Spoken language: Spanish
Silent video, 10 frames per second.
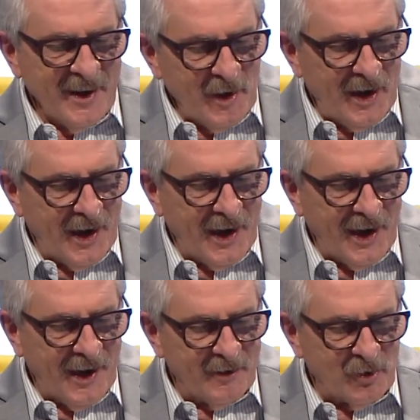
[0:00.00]

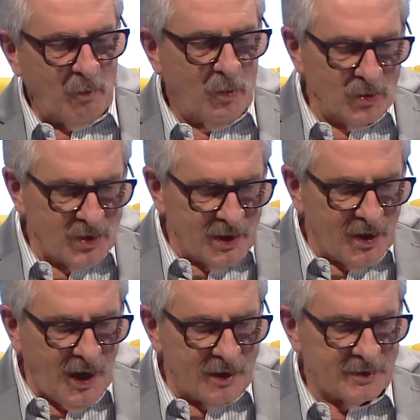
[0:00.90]
Eh, son
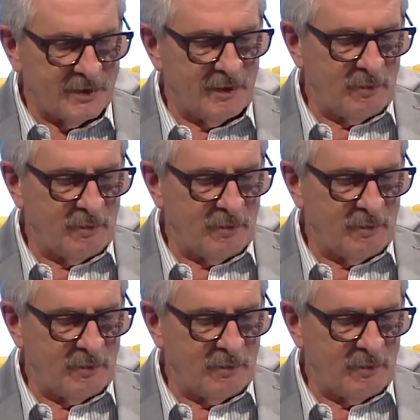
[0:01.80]
músicas.